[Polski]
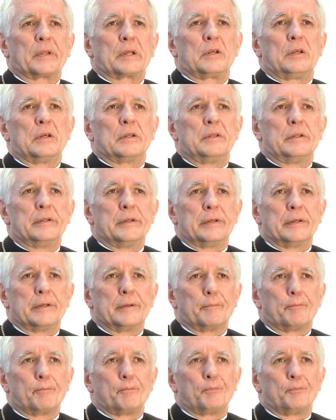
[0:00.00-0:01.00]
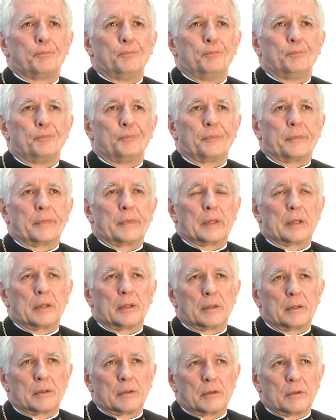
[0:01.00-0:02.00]
kiedy mm,
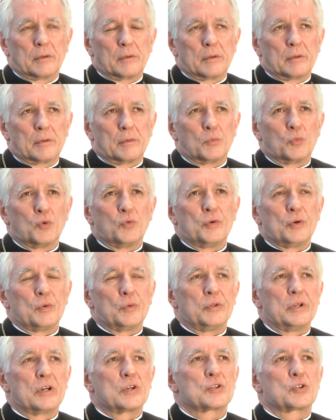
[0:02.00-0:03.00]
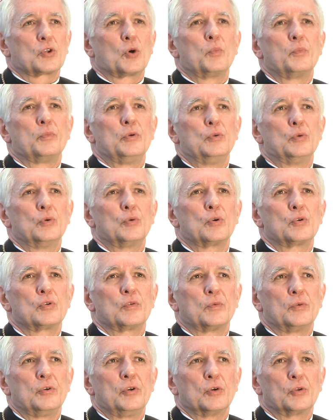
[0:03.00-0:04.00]
e, mówił, niech stąpi duch
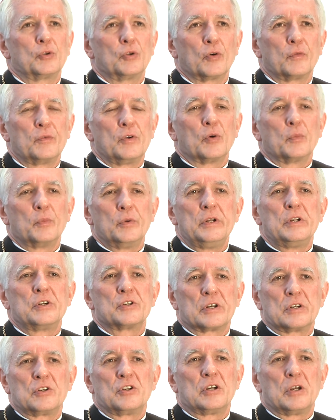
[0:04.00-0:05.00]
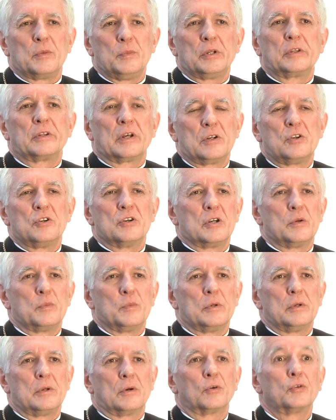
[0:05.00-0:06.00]
Twój i odnowi oblicze ziemi, tej
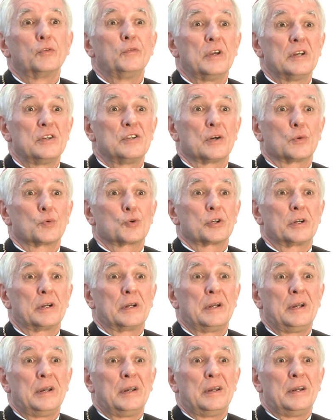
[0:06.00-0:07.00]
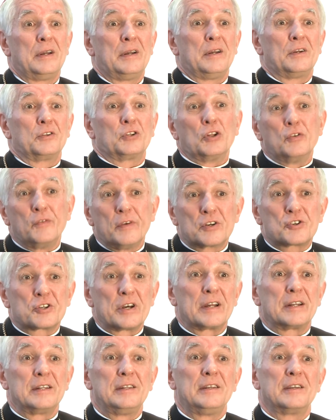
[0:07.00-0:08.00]
ziemi. On wiedział, że ten
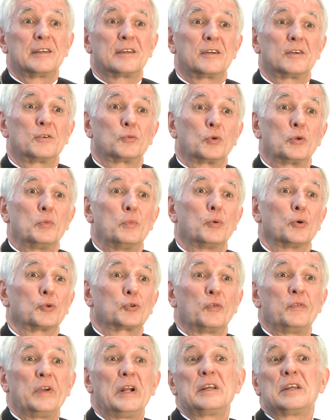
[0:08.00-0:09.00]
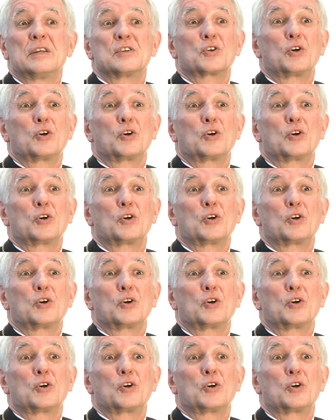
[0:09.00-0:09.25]
wieczernik, w którym było to wielkie